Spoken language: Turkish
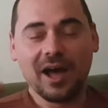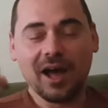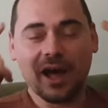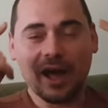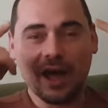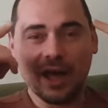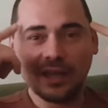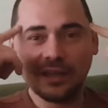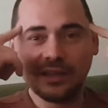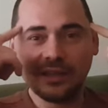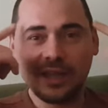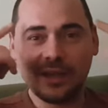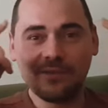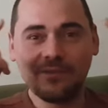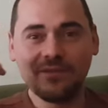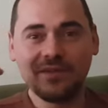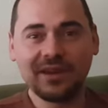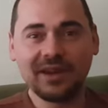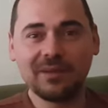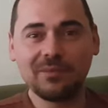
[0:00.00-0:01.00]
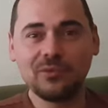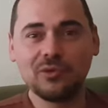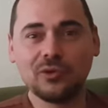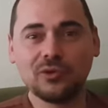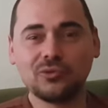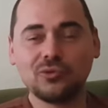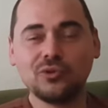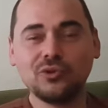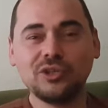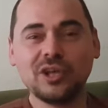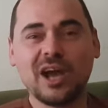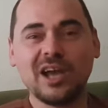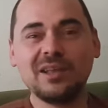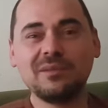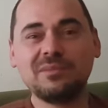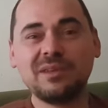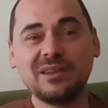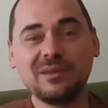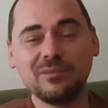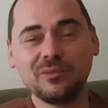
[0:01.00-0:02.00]
anlam veremiyor, dünyayı
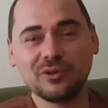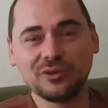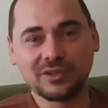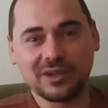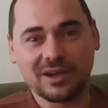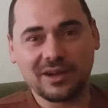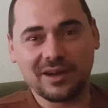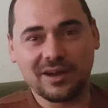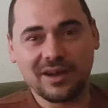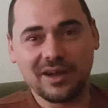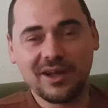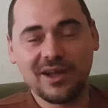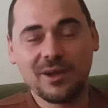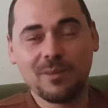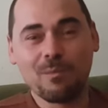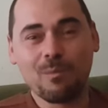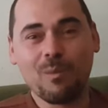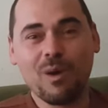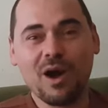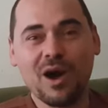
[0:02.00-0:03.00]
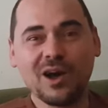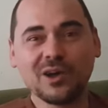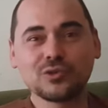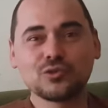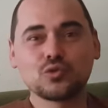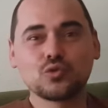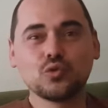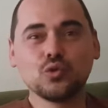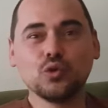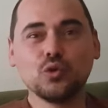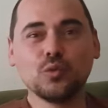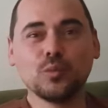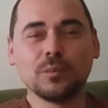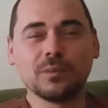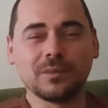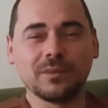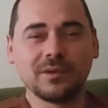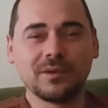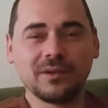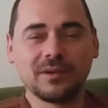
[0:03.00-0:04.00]
bilmiyor daha. Masum.
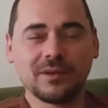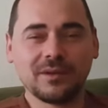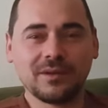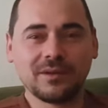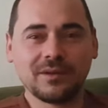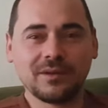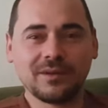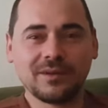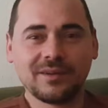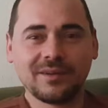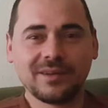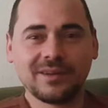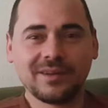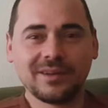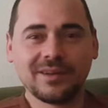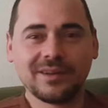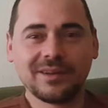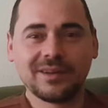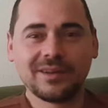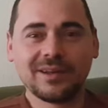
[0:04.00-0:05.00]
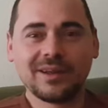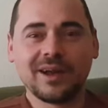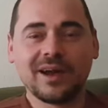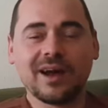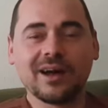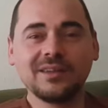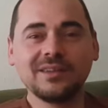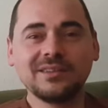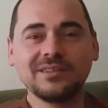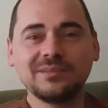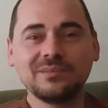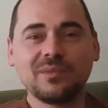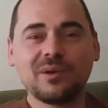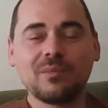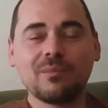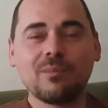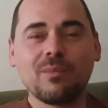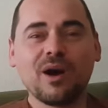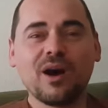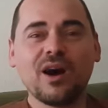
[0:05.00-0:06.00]
Anladın mı?
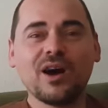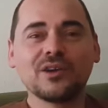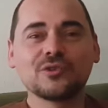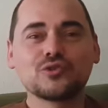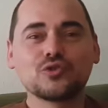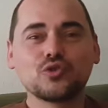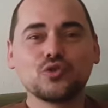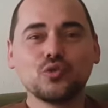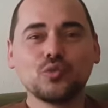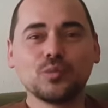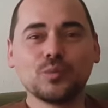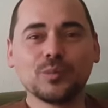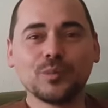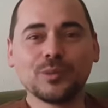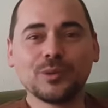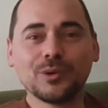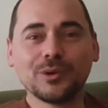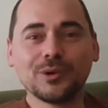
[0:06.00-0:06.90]
Masum.